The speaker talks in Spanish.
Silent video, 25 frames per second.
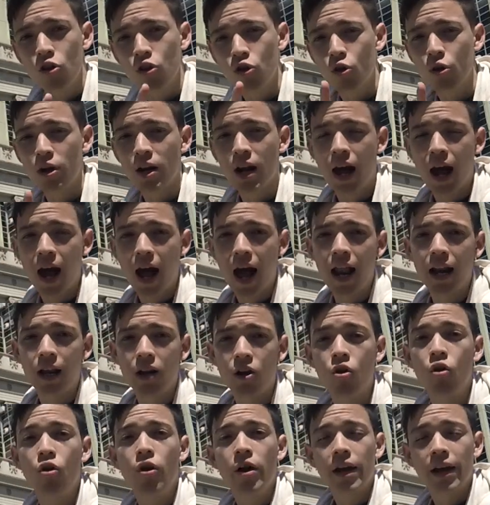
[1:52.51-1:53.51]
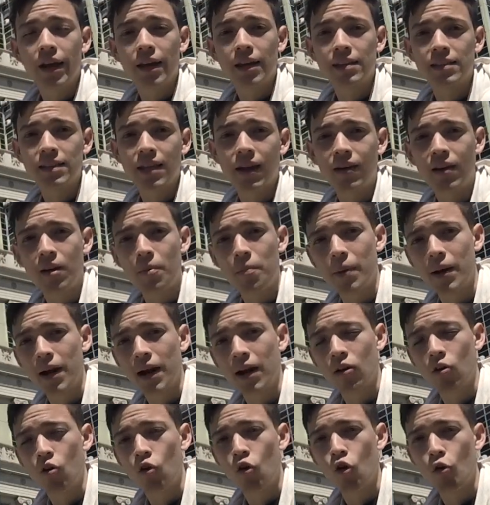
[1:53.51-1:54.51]
no era algo estable
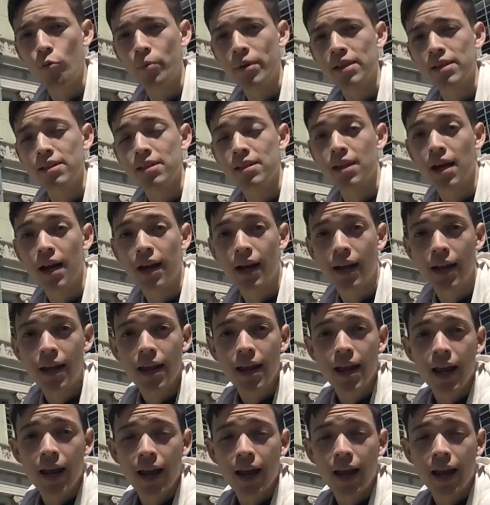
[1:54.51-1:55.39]
para comenzar.